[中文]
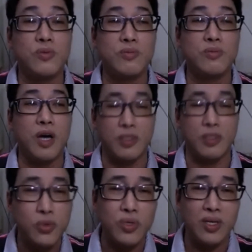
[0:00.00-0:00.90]
什么不
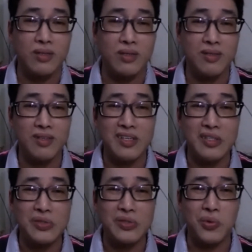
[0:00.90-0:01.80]
对嘞？
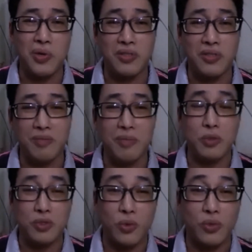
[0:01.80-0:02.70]
走了好像没
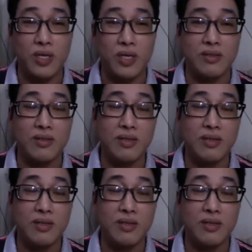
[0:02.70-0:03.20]
有走这样，